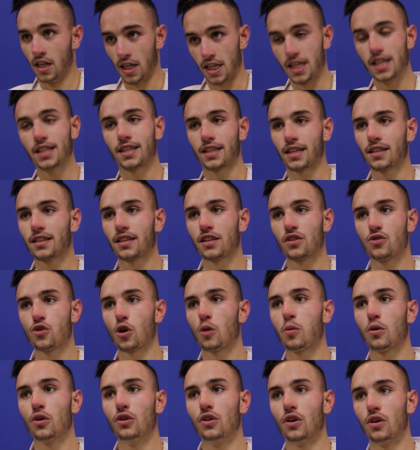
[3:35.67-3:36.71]
Il est très très
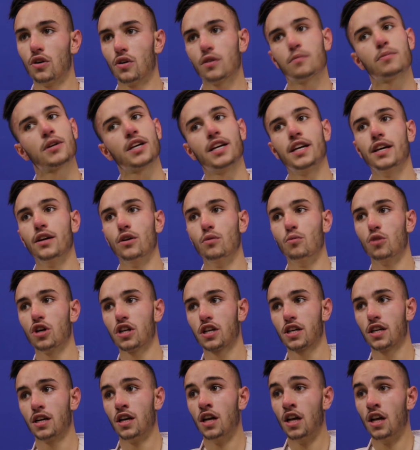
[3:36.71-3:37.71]
surprenant. Après, euh, moi,